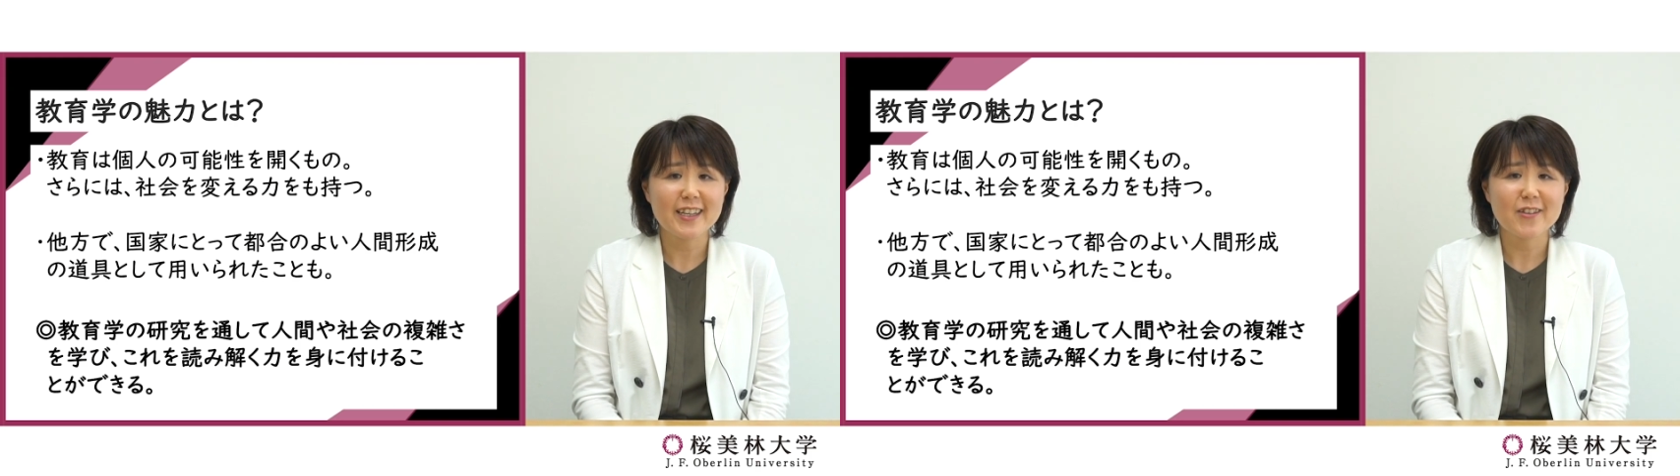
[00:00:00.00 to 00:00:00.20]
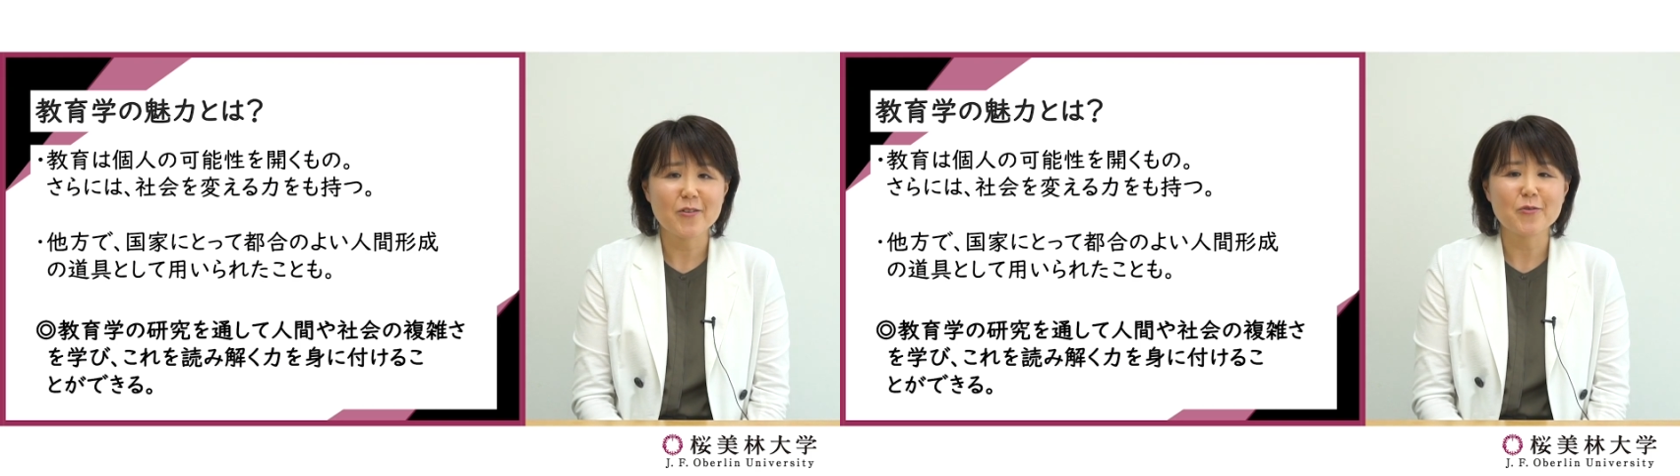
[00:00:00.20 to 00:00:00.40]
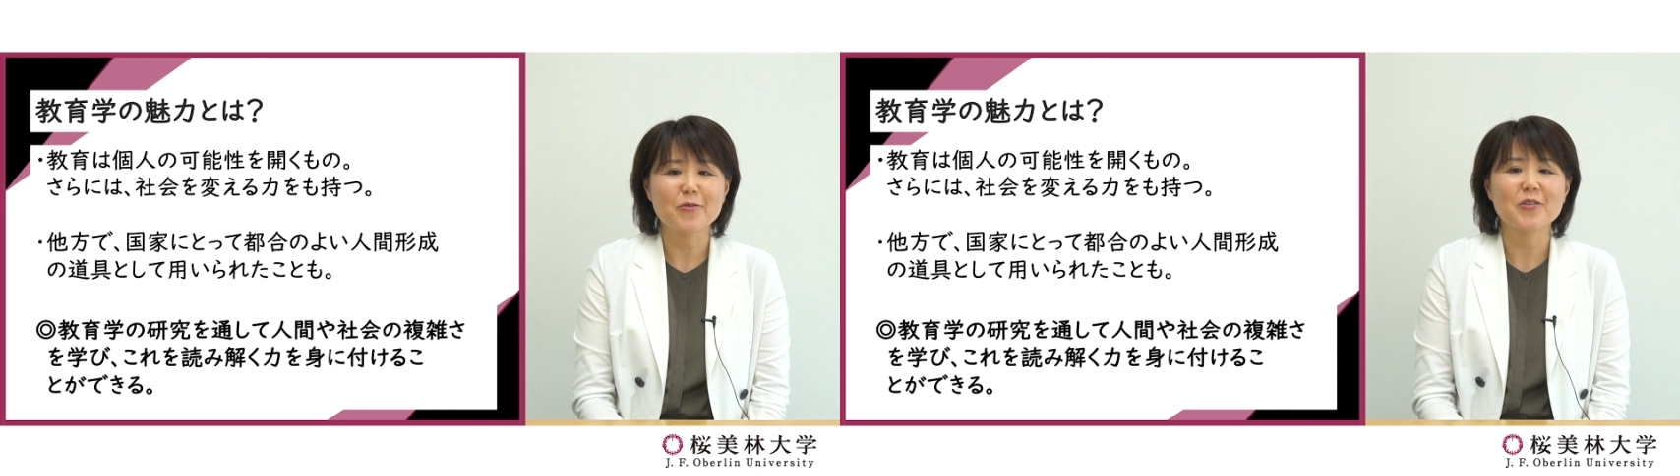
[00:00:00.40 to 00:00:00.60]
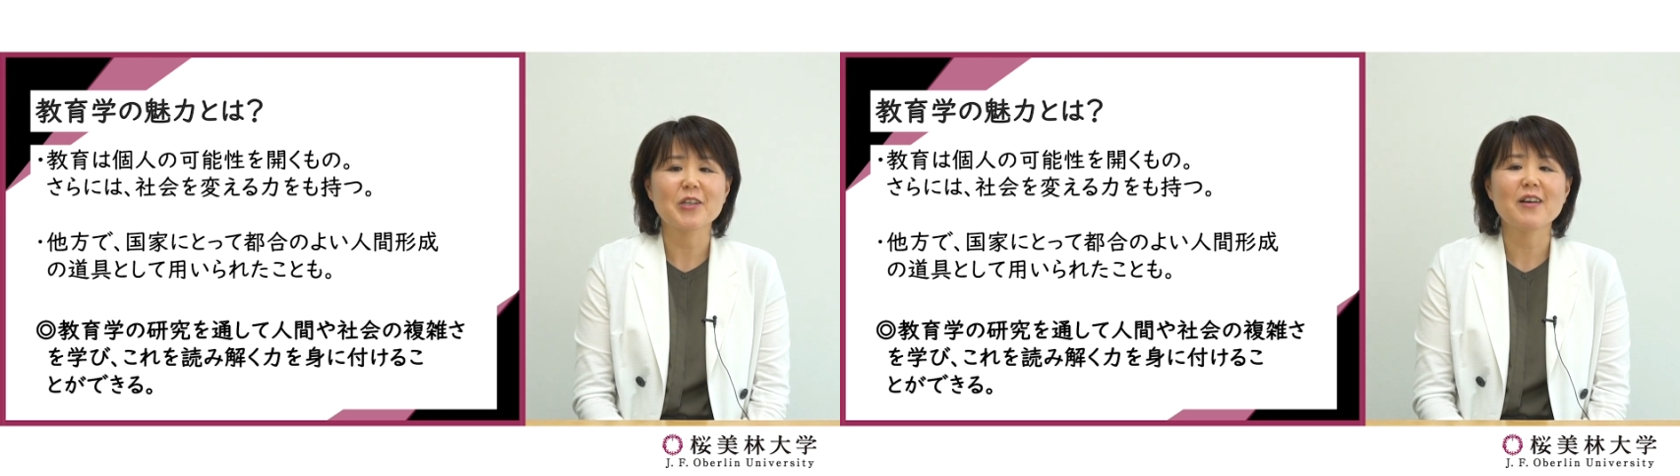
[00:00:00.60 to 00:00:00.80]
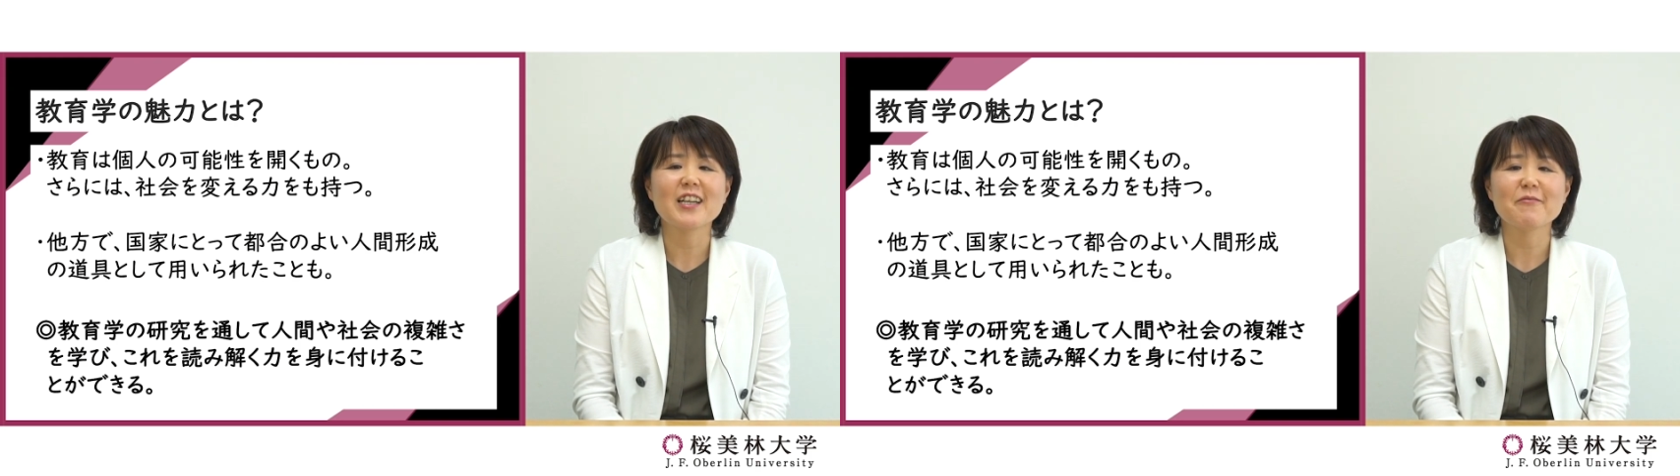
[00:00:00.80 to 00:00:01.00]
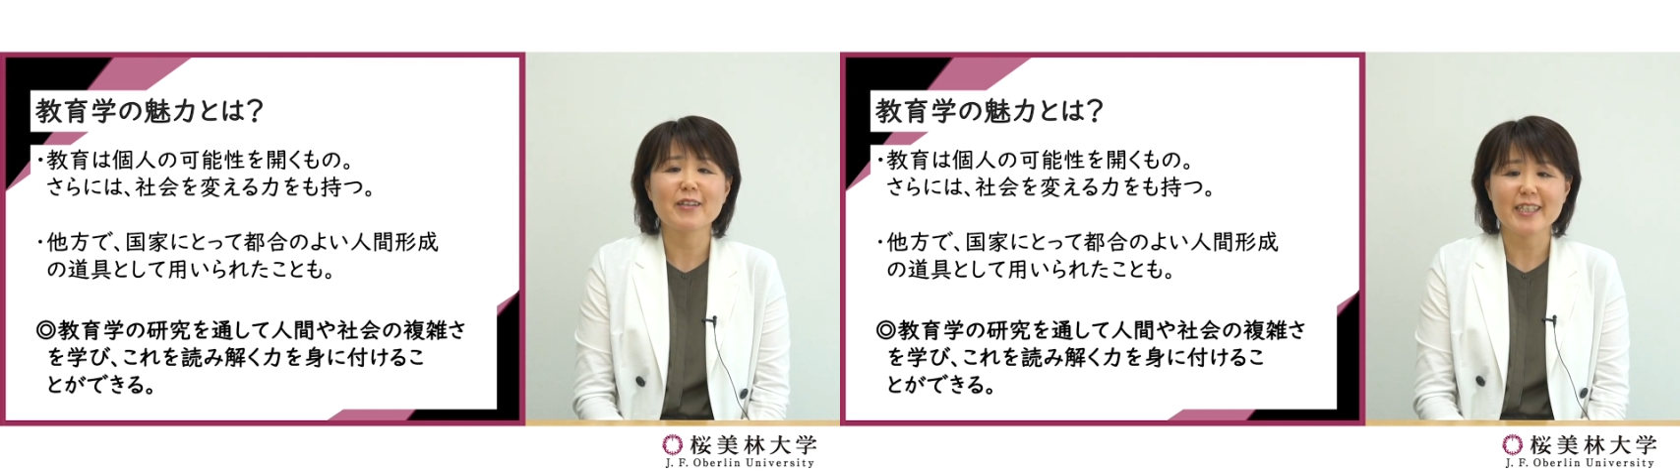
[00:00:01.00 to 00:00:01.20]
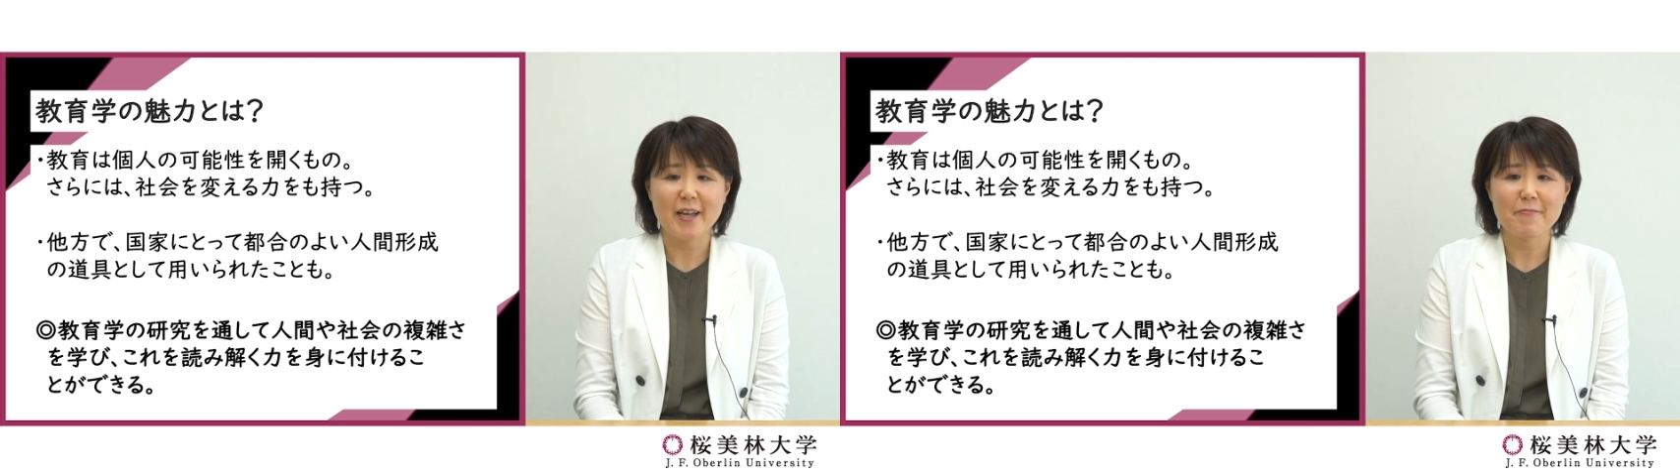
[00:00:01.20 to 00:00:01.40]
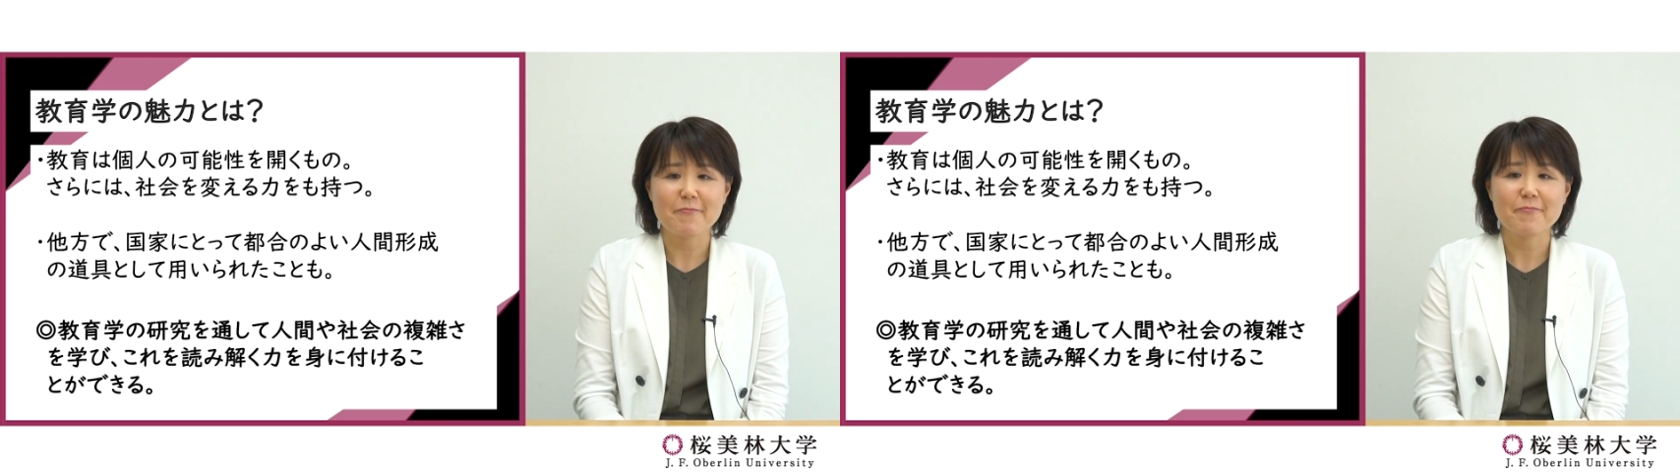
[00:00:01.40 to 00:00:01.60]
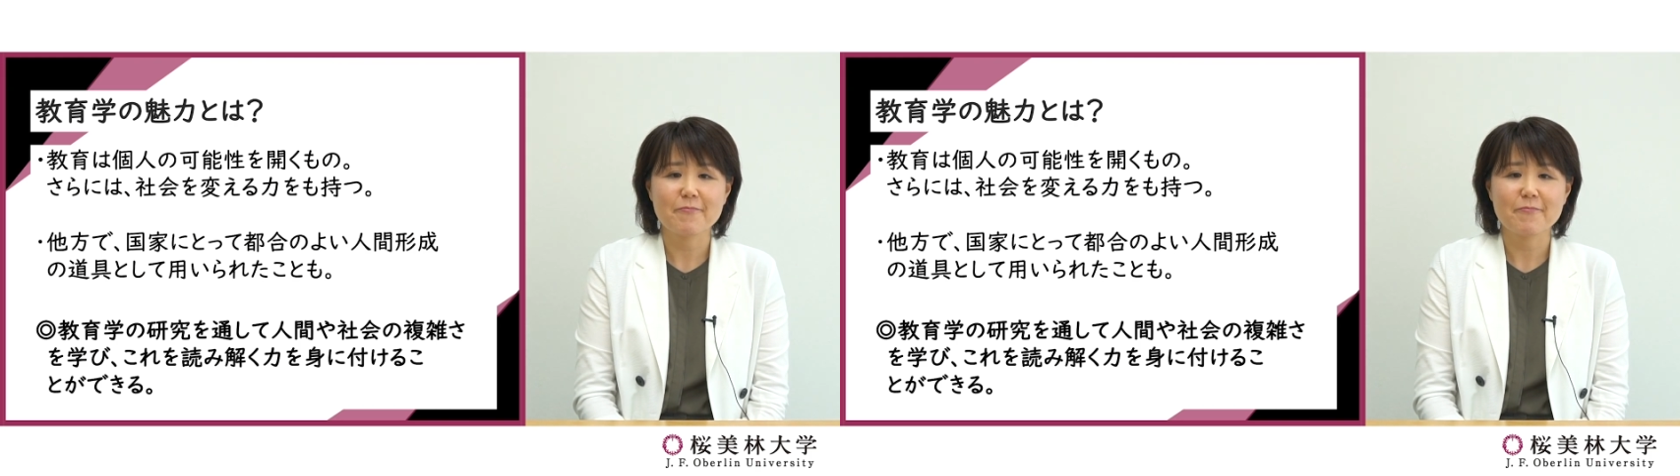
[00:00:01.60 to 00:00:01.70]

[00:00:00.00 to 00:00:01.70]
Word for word: りということではありません